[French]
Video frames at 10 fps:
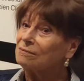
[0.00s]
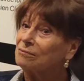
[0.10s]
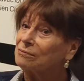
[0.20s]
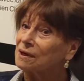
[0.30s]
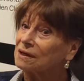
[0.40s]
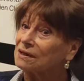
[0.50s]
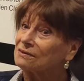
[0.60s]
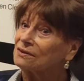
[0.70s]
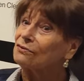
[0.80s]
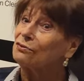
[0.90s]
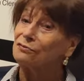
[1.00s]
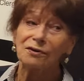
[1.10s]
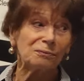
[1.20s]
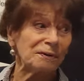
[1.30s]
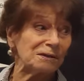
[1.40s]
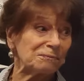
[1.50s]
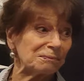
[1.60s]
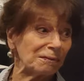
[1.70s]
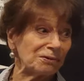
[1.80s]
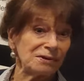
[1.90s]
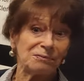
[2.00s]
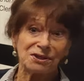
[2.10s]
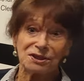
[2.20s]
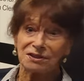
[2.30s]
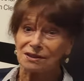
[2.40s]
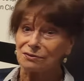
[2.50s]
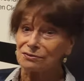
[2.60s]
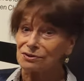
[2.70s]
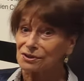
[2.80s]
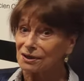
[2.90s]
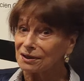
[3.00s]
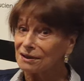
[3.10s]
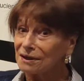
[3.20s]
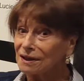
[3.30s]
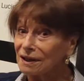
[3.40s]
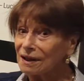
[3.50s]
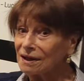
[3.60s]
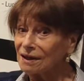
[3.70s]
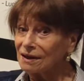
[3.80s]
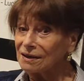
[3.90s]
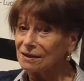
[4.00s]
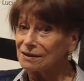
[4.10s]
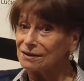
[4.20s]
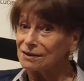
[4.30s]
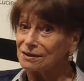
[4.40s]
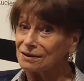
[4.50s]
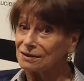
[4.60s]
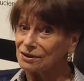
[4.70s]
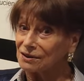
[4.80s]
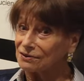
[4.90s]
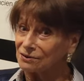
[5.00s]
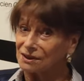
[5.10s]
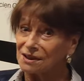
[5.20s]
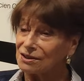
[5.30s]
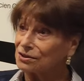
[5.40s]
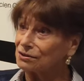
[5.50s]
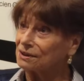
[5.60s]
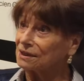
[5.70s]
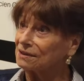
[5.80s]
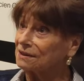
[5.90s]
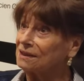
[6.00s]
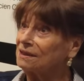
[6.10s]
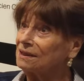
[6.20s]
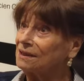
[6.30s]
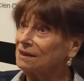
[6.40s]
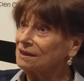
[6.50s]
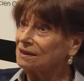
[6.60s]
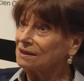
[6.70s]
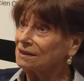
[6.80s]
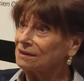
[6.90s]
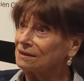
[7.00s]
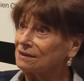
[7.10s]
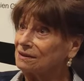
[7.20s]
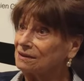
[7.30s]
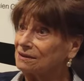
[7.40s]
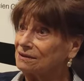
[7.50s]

Et mon mari était souvent auprès de Pablo, et moi j'étais toute seule. Et j'attendais, je regardais, et